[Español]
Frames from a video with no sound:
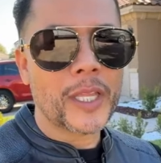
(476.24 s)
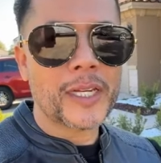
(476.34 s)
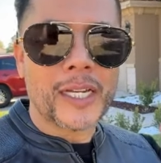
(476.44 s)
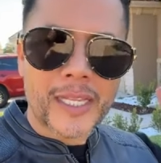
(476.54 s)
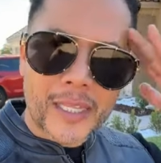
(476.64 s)

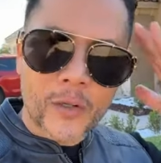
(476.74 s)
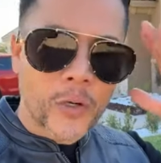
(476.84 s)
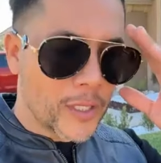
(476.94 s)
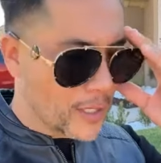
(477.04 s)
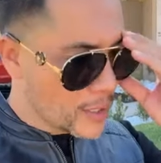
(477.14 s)
puedan el día
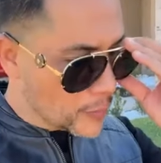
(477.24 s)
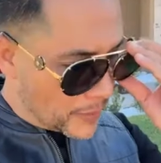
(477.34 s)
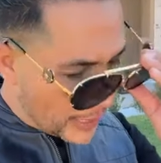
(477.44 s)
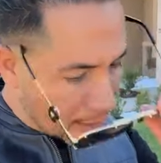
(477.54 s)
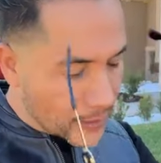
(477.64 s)
de hoy
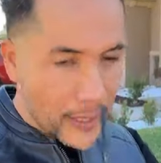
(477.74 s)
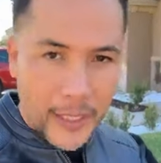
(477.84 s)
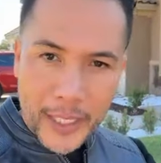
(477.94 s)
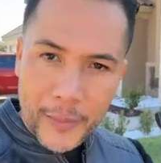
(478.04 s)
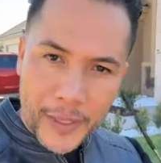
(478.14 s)

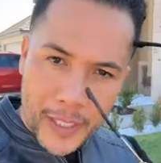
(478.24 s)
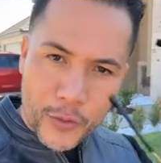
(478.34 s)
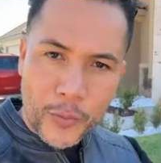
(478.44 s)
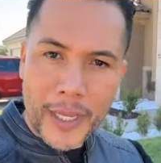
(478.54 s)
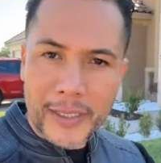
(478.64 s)
inspirarse y
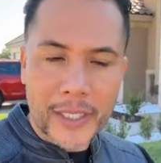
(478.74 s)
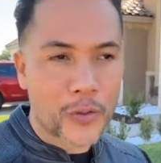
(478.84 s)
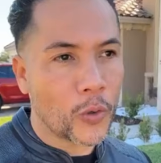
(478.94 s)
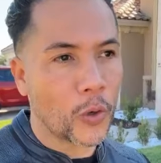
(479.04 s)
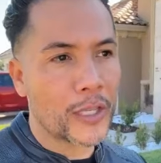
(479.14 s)
abrir su
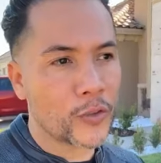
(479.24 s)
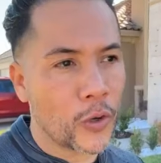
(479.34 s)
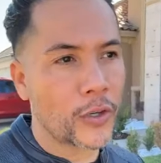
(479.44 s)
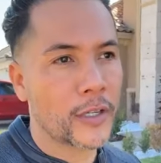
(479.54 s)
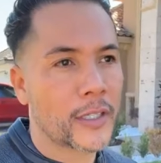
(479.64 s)
mente, su
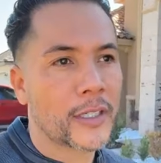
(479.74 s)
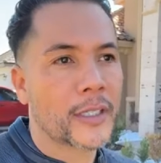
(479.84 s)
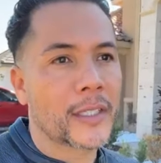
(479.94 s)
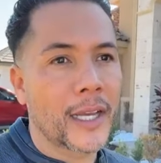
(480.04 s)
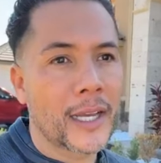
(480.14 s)
corazón
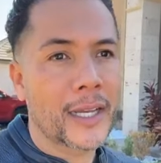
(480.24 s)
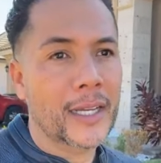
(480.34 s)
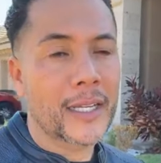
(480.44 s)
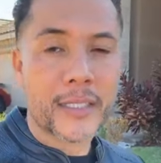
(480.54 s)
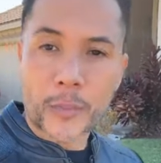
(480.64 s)

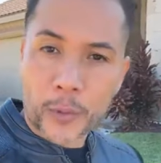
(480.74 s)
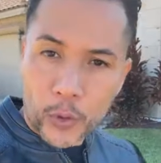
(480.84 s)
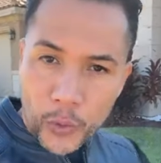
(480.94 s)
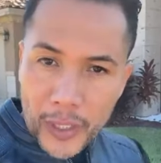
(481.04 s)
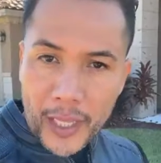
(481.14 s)
a esta
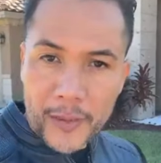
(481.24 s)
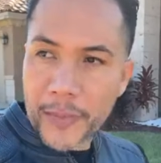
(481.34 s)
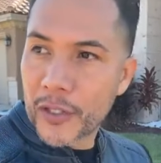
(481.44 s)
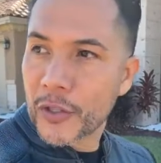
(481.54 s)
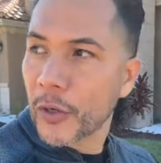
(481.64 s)

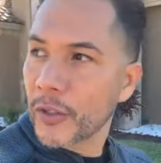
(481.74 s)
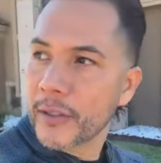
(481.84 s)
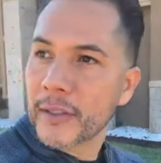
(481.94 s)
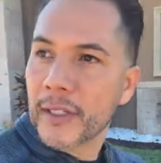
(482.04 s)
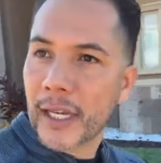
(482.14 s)
oportunidad de
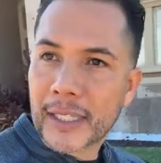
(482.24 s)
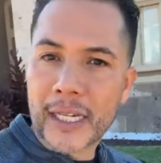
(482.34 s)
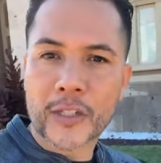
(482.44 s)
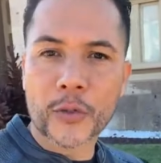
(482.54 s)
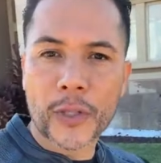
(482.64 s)
inversión
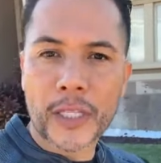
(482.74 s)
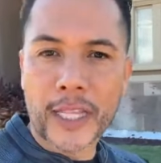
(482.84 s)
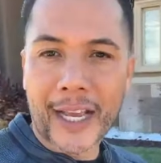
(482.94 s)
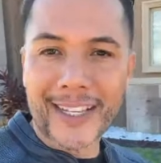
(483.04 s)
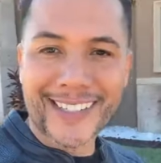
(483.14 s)
aquí en el sur
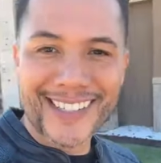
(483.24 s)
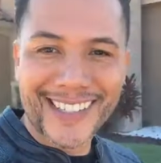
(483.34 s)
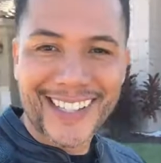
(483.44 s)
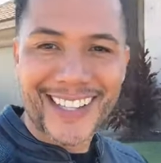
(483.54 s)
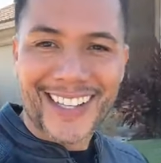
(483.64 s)
de
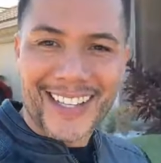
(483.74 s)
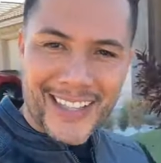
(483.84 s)
Texas.